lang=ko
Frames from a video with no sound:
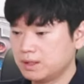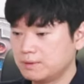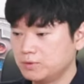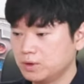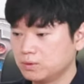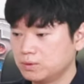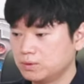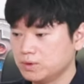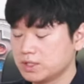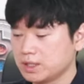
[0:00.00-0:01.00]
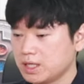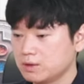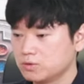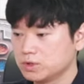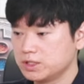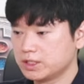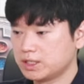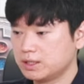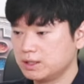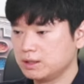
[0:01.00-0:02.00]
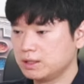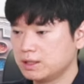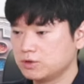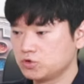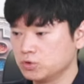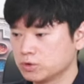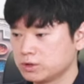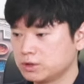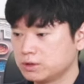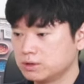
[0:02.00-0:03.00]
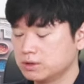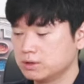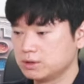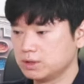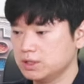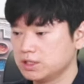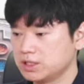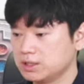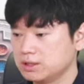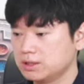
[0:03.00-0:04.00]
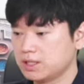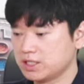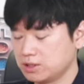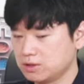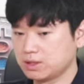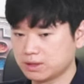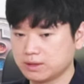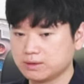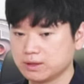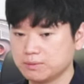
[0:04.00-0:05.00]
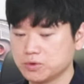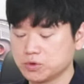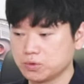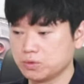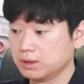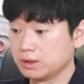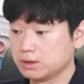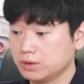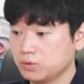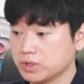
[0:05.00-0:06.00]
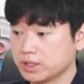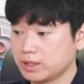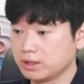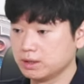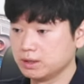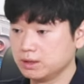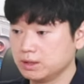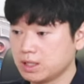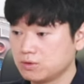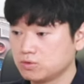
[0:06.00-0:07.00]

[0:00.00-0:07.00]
아무래도 이제 한국 시장에 대한 중요성을 인지를 하신 것 같아요, 기본적으로. 그리고 이제 이 한국